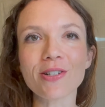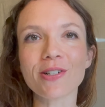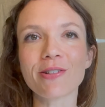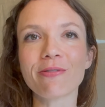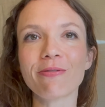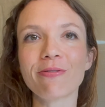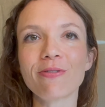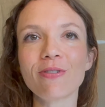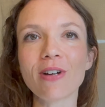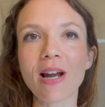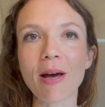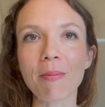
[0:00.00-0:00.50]
je
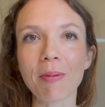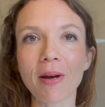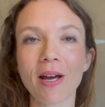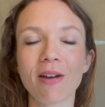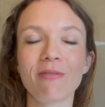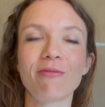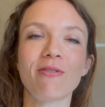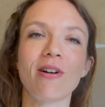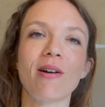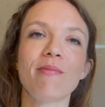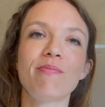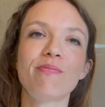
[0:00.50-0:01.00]
vous la
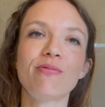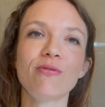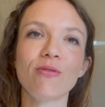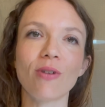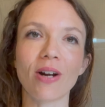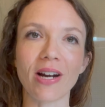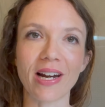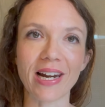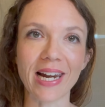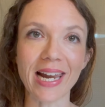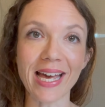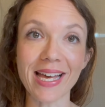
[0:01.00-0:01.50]
prévois pour
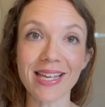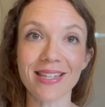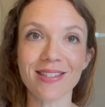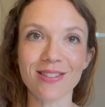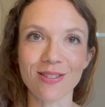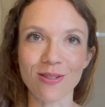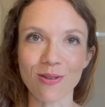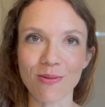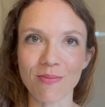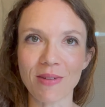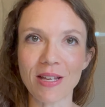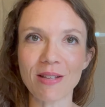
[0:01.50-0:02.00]
la
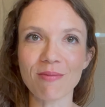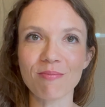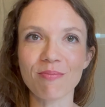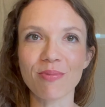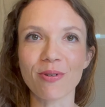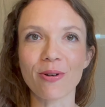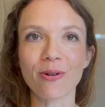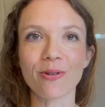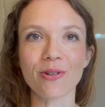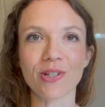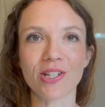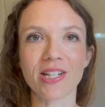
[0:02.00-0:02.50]
semaine
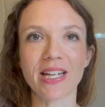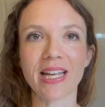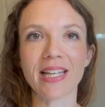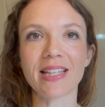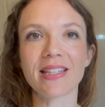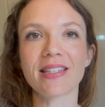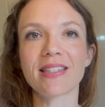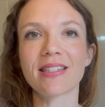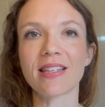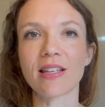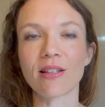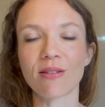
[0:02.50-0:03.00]

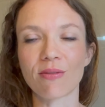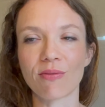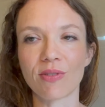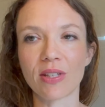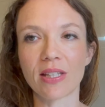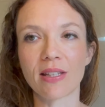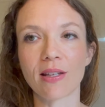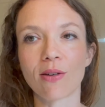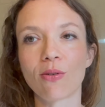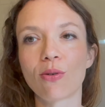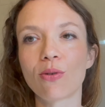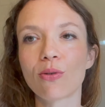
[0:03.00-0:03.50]
prochaine cette
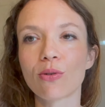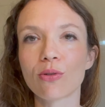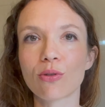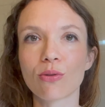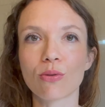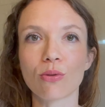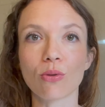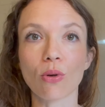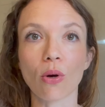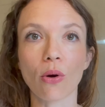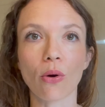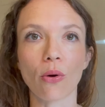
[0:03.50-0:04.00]
vidéo
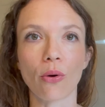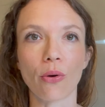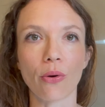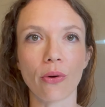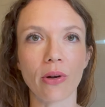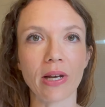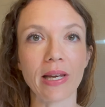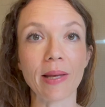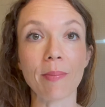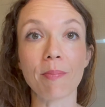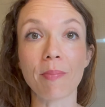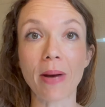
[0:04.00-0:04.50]
sur euh,
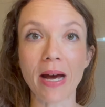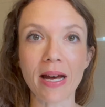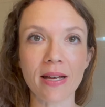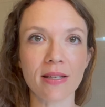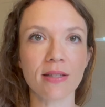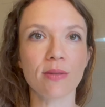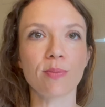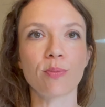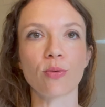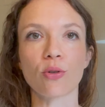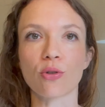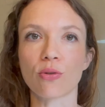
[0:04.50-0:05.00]
les
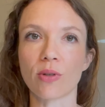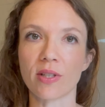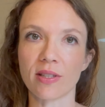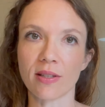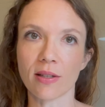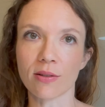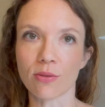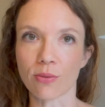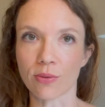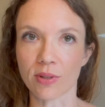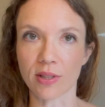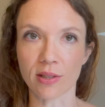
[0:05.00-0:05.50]
bases pour
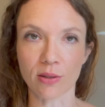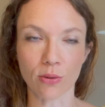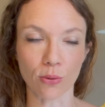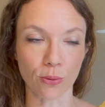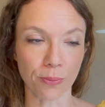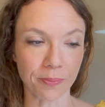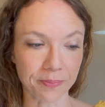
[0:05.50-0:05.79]
choisir son tissu.